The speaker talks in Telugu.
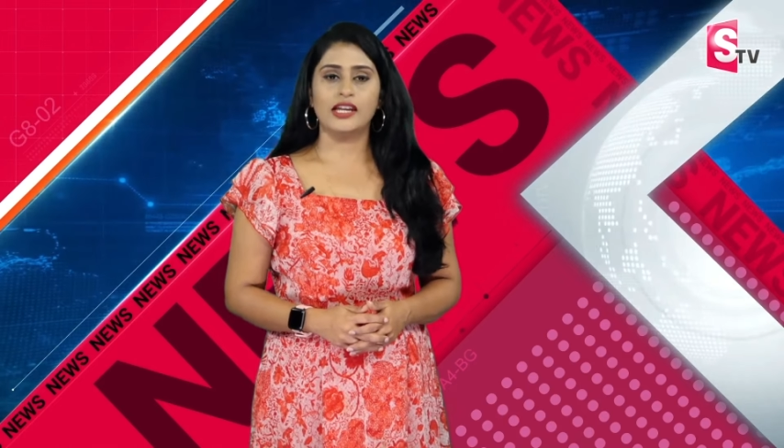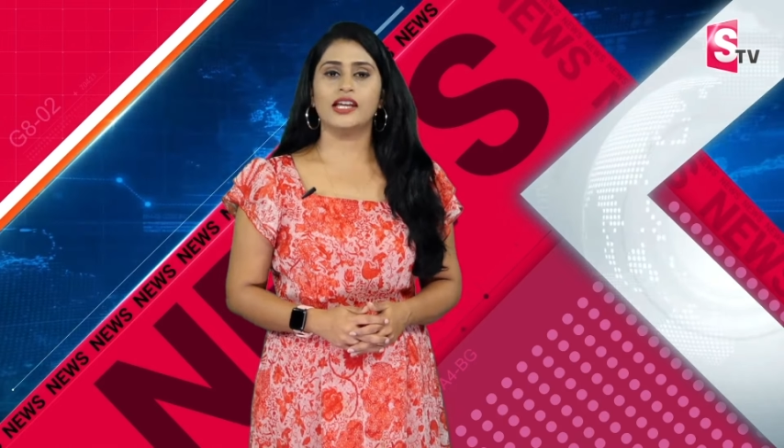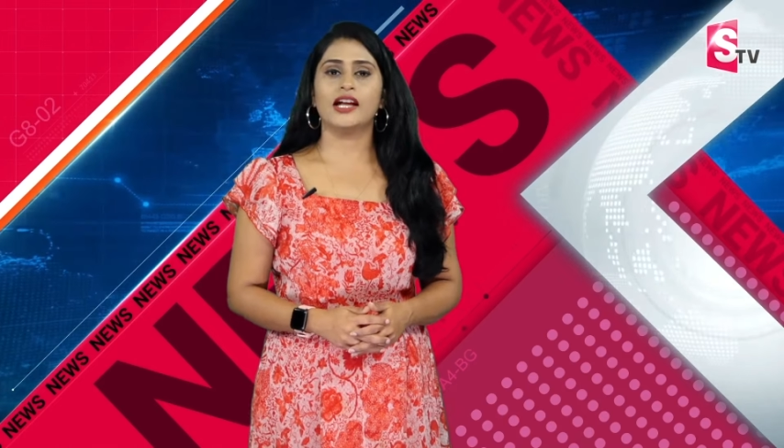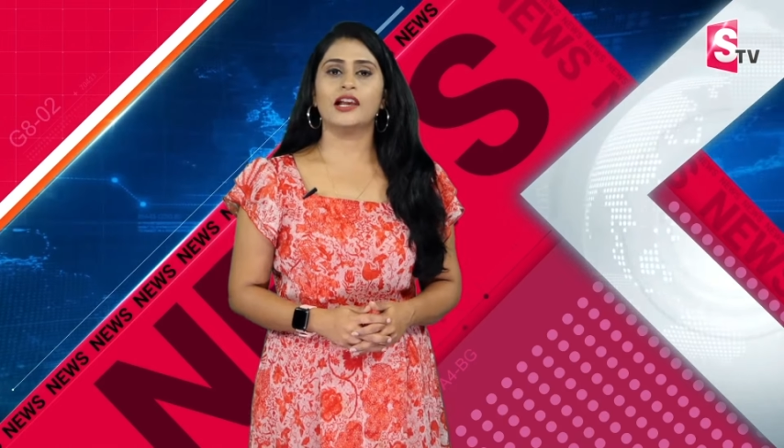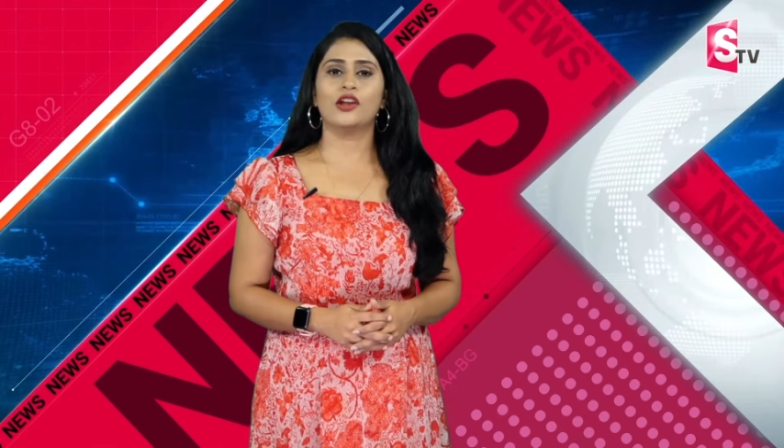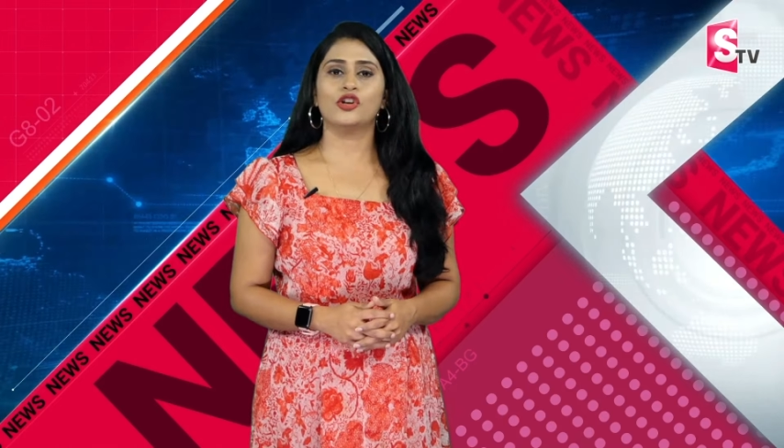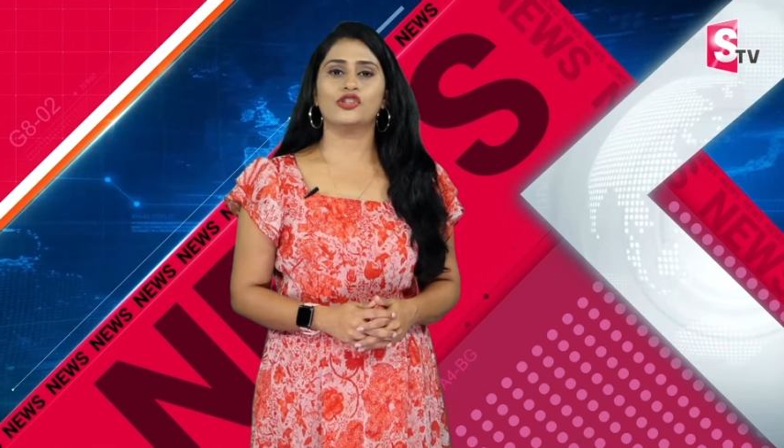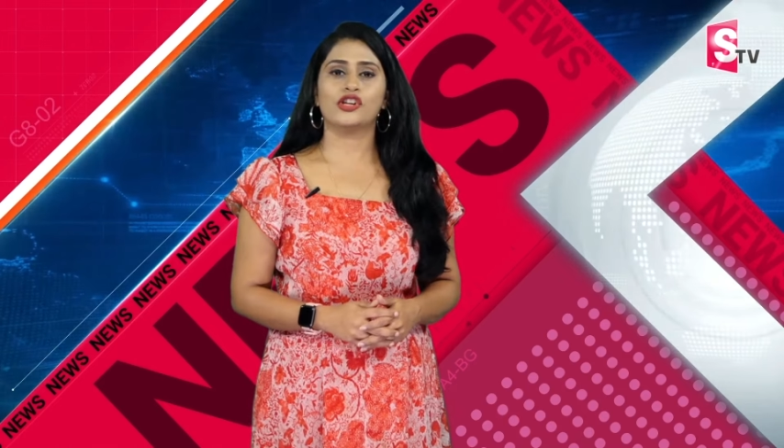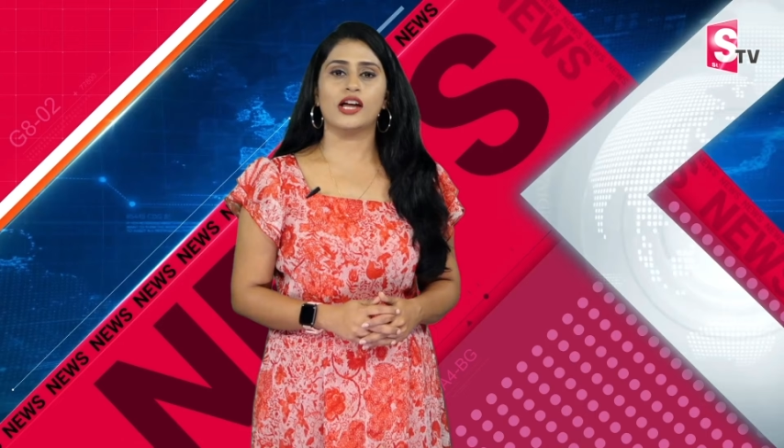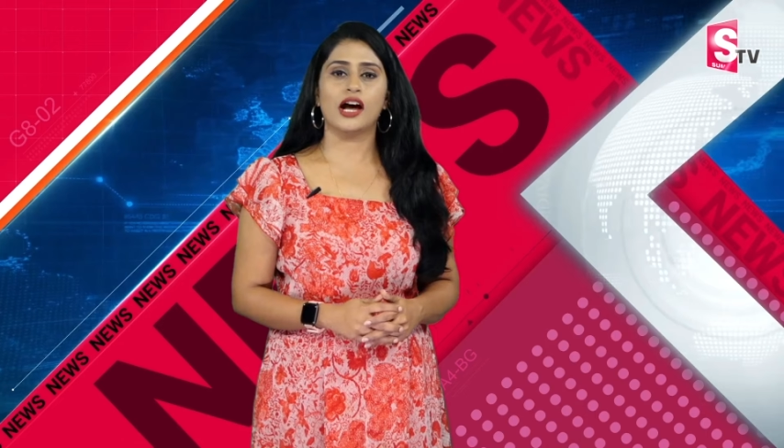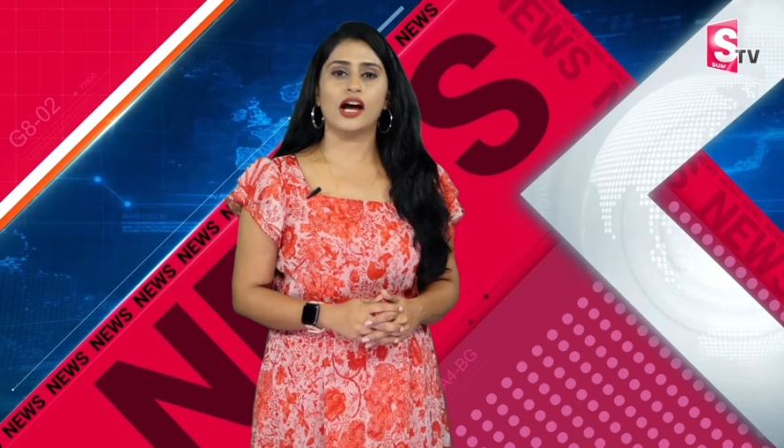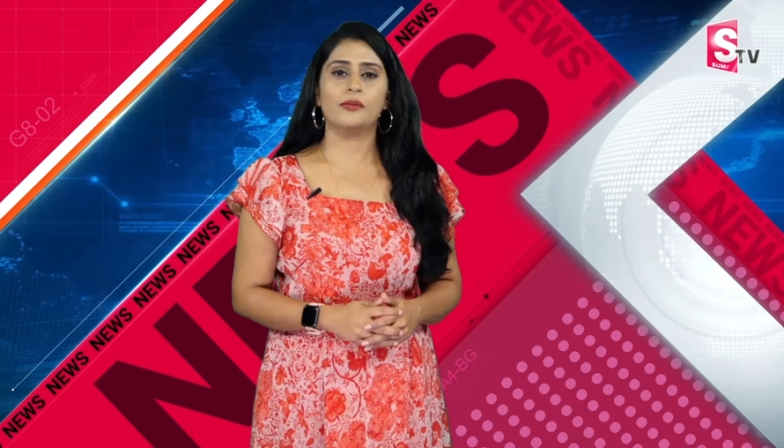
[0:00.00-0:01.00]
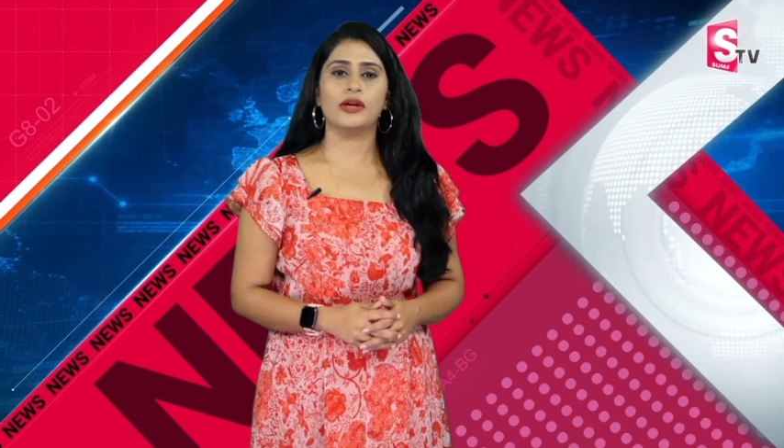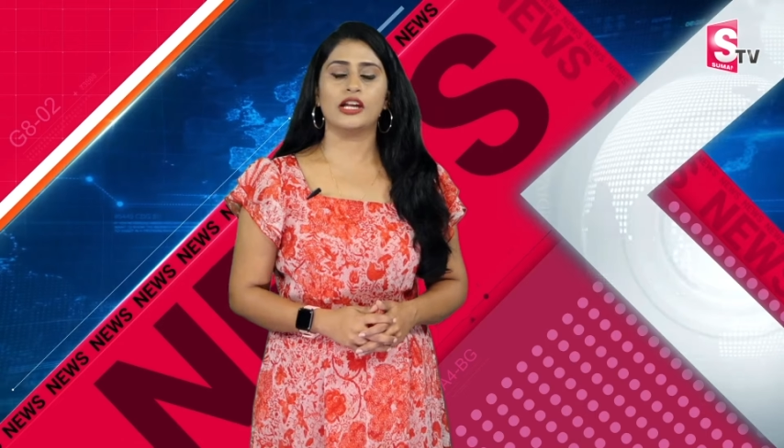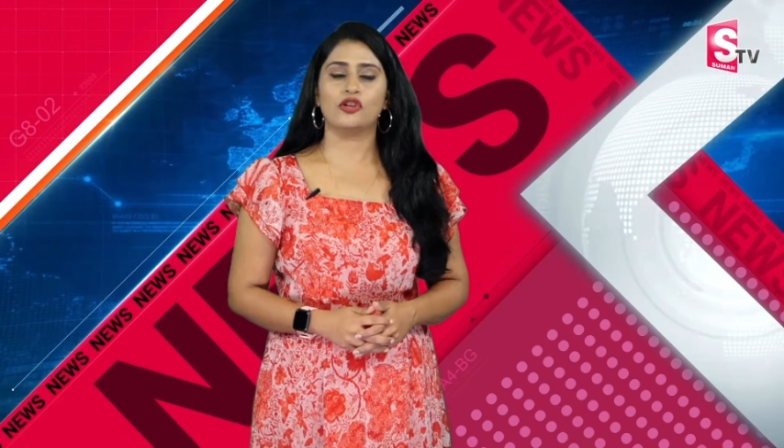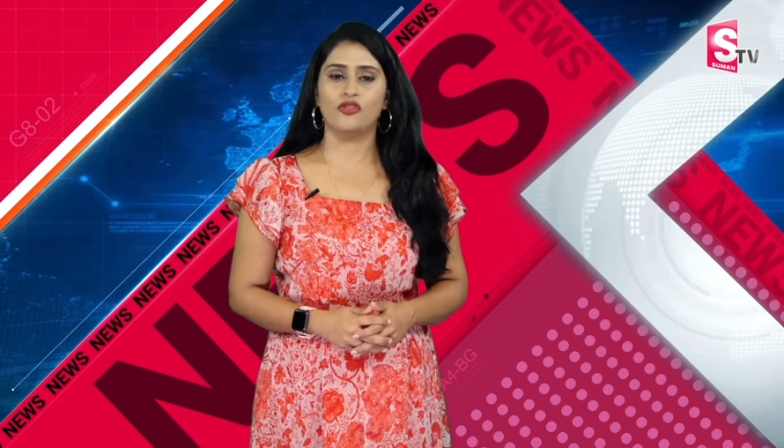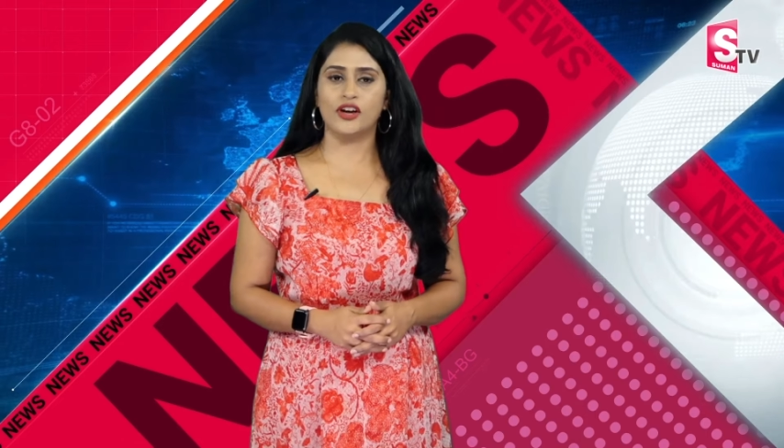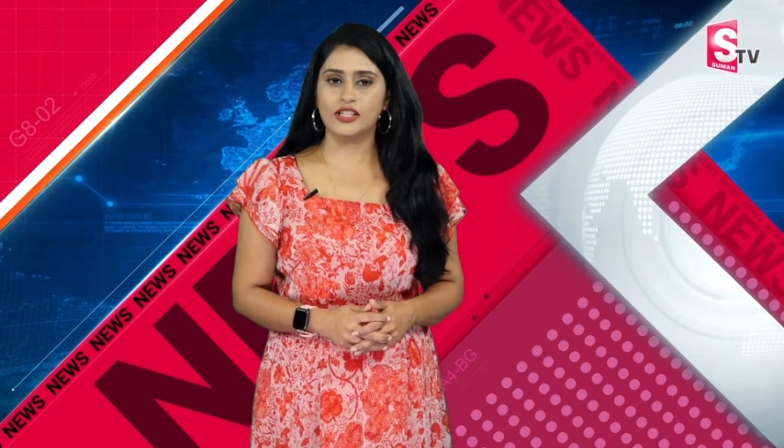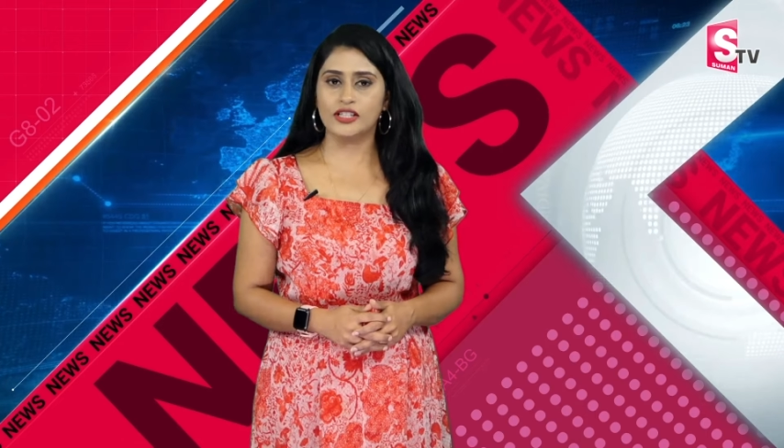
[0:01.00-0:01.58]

ఎన్నికల్లో ఇచ్చిన హామీలను